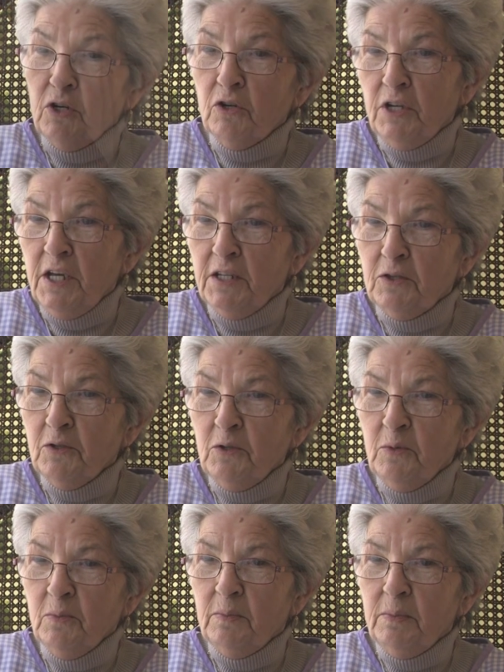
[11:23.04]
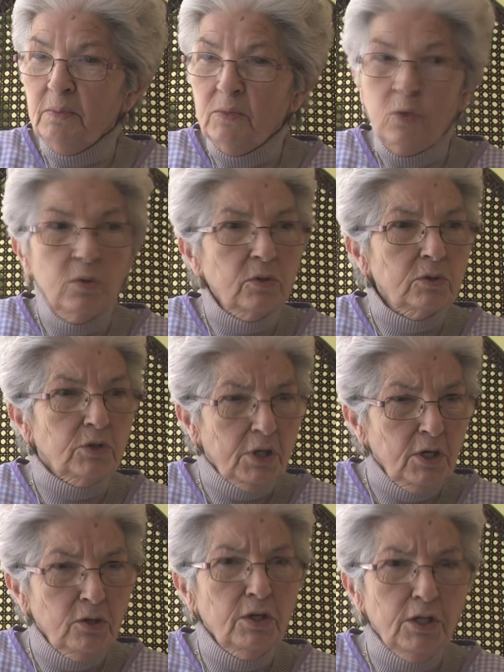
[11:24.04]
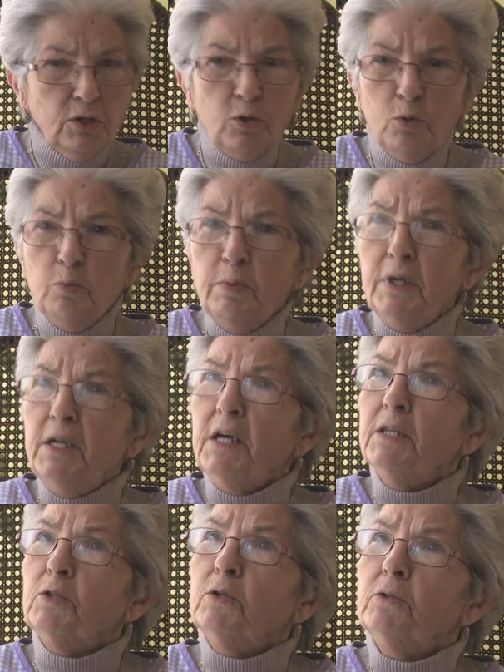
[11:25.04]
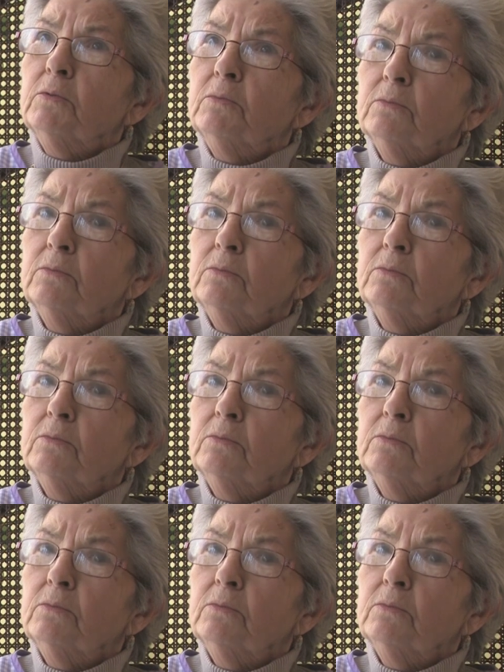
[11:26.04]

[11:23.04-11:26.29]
pacientes en muchos momentos, aunque parezca mentira.